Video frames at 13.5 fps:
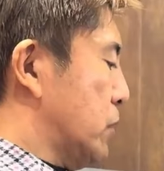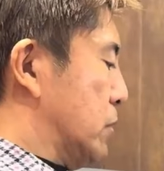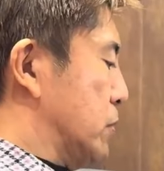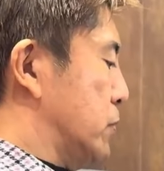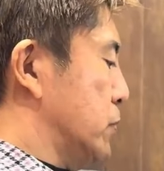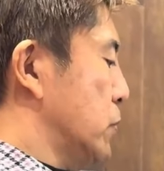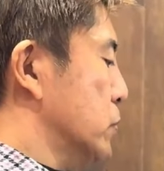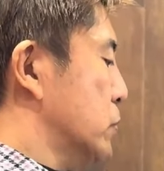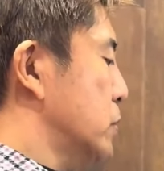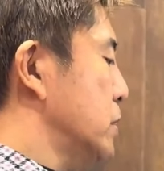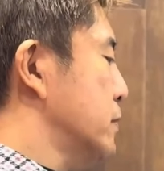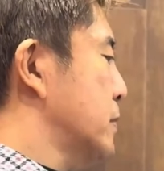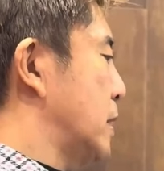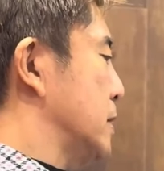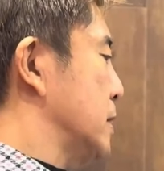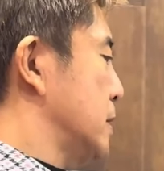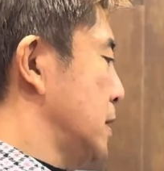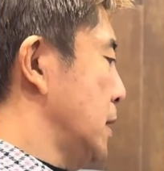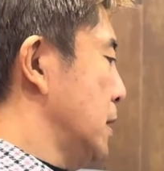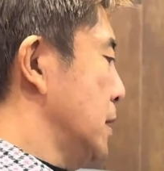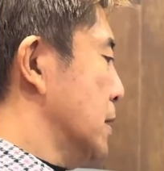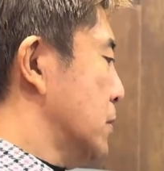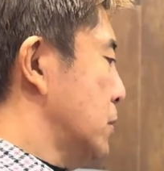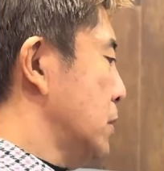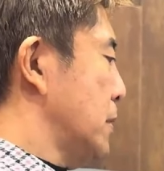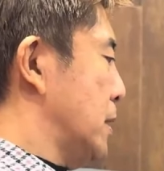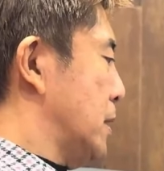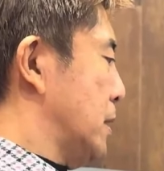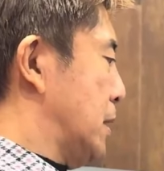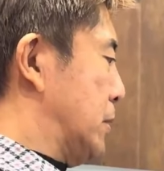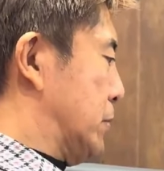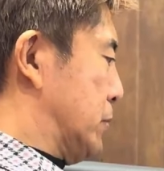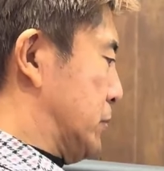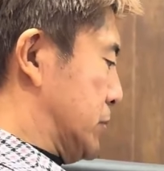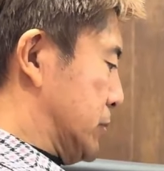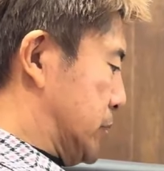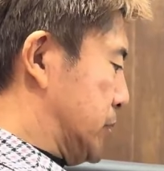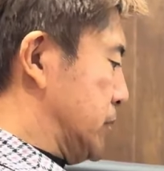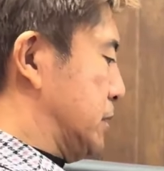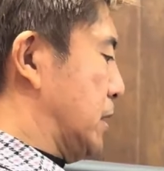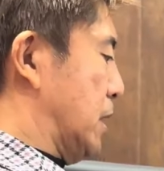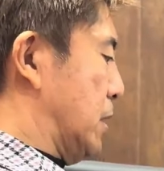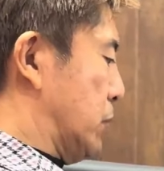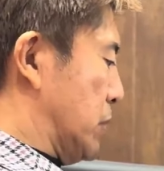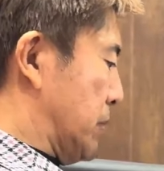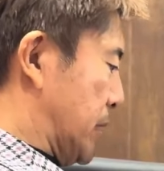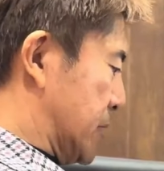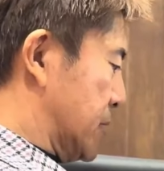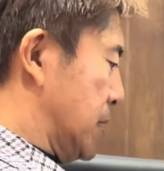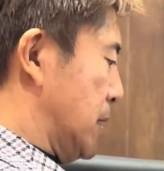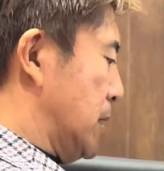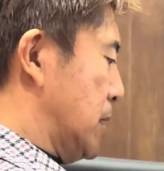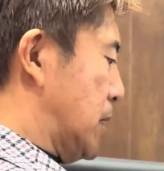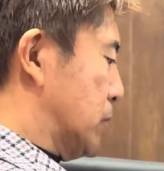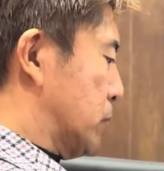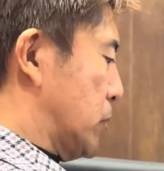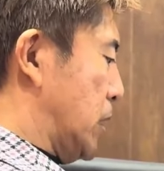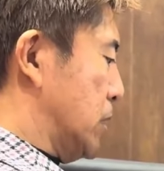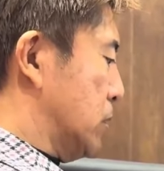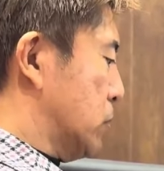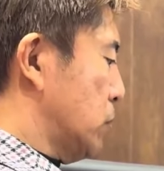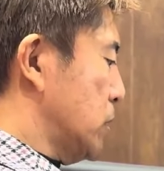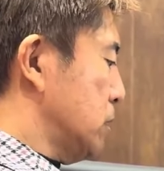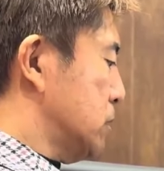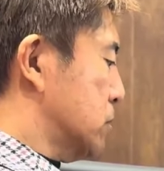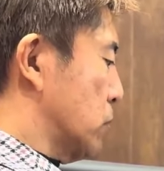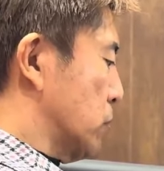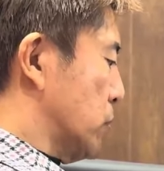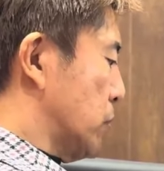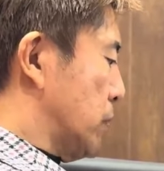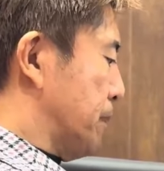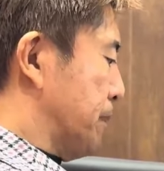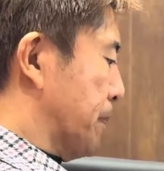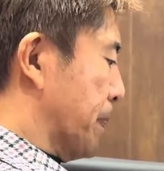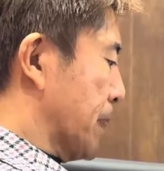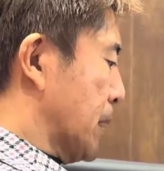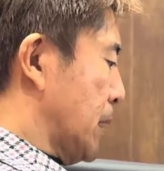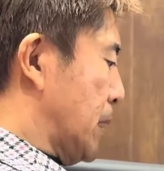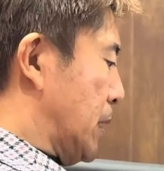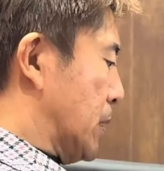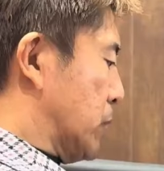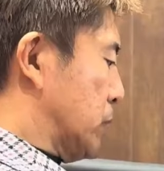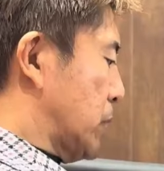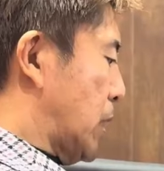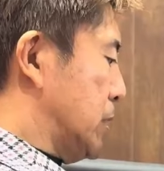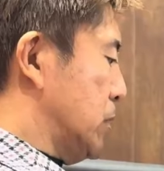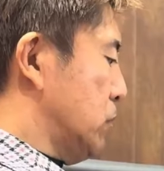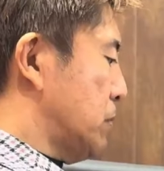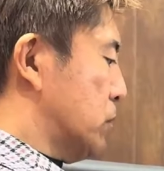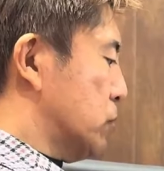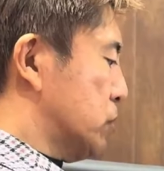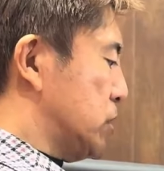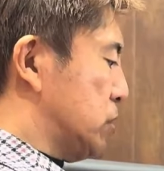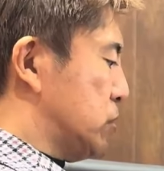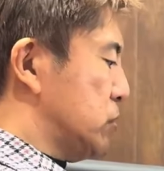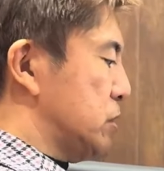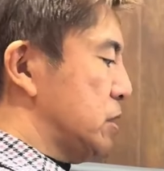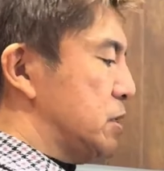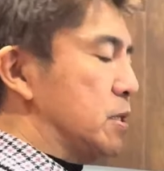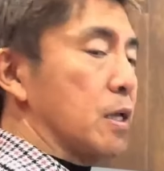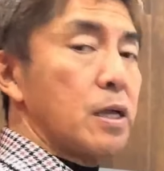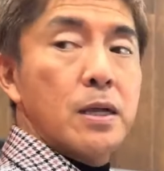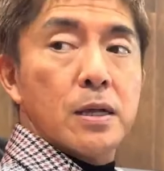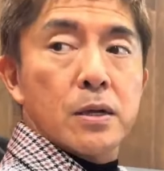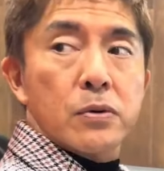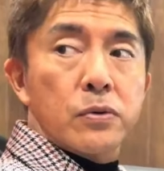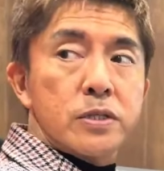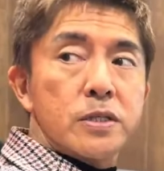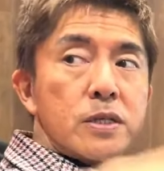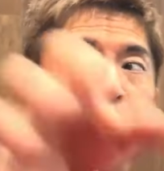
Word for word: くあるフロントリフターですねこれはあのついておりますあとヘッドレストの、えー、この羽馬の刺繍ですねこち